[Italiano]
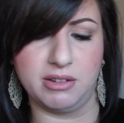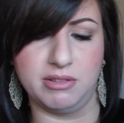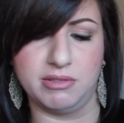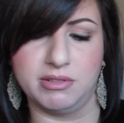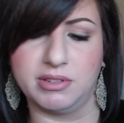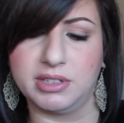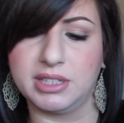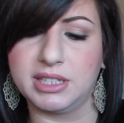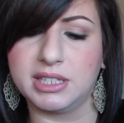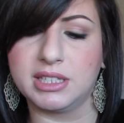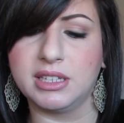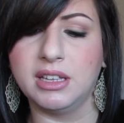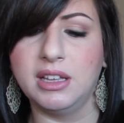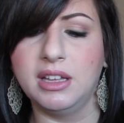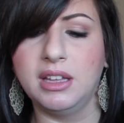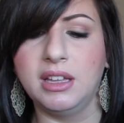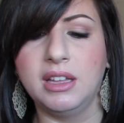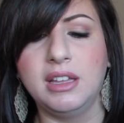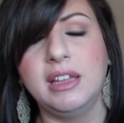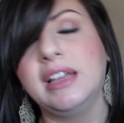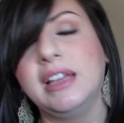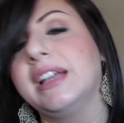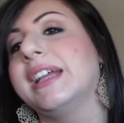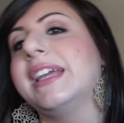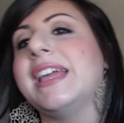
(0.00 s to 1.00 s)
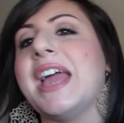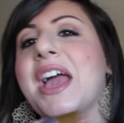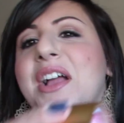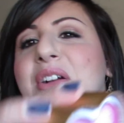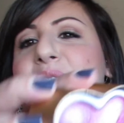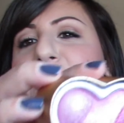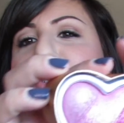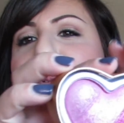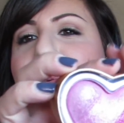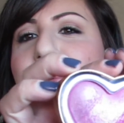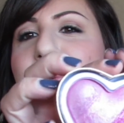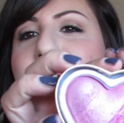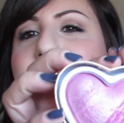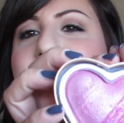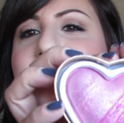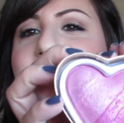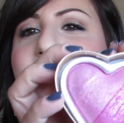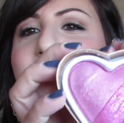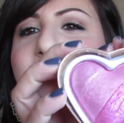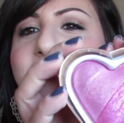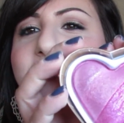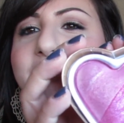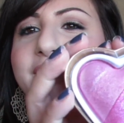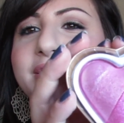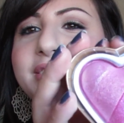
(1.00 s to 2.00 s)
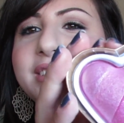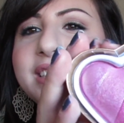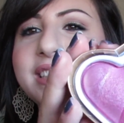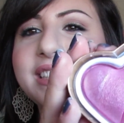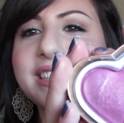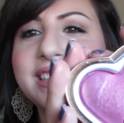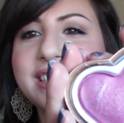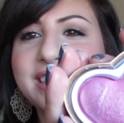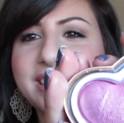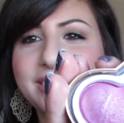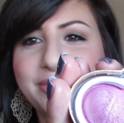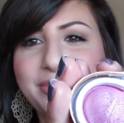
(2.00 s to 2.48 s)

Earths che è questo qui